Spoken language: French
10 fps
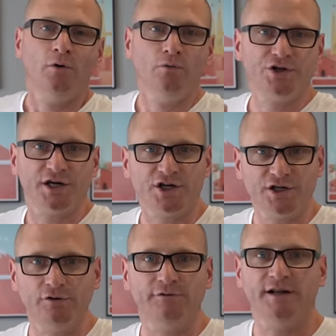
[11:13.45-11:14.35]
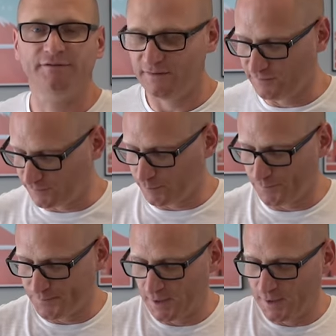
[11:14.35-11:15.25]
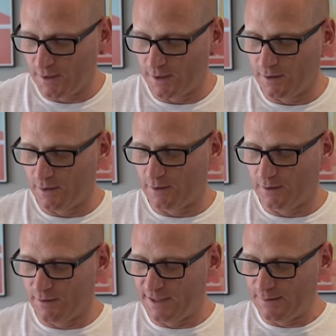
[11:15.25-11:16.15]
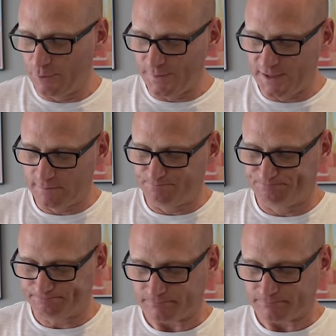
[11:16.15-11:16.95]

ou chercher un nouvel investissement euh, immobilier.